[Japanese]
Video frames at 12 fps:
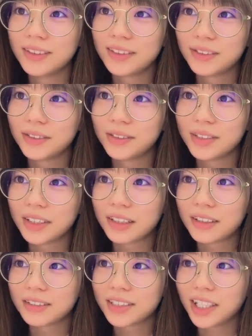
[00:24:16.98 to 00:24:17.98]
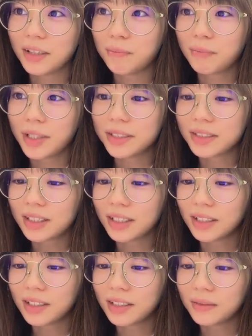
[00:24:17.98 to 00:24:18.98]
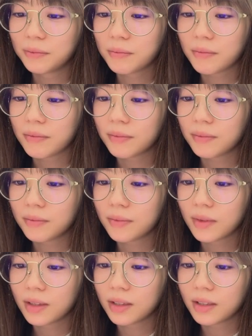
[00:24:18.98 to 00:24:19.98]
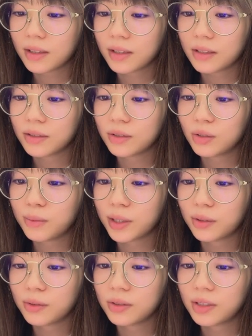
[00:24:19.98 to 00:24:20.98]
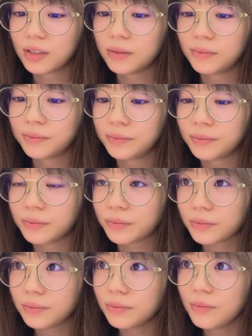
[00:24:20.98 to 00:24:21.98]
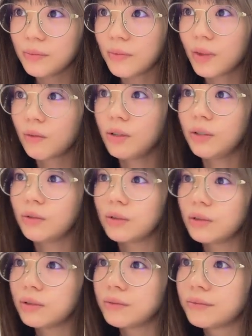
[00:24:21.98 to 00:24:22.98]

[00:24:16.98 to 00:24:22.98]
そういうなんか草いっぱい使ったそばというかはいいのかな